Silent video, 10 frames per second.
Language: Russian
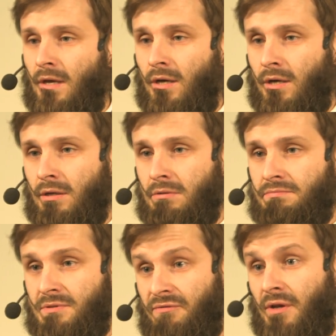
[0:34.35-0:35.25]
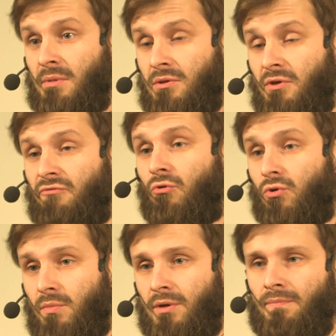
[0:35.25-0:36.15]
э, современные
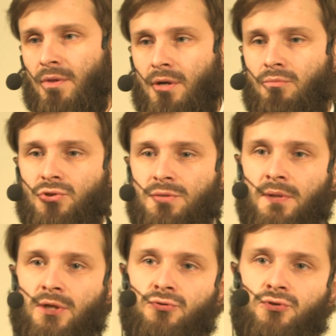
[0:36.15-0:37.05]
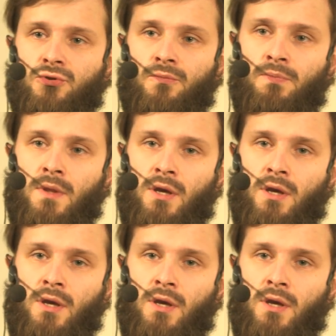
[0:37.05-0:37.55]
формы работы с молодежью.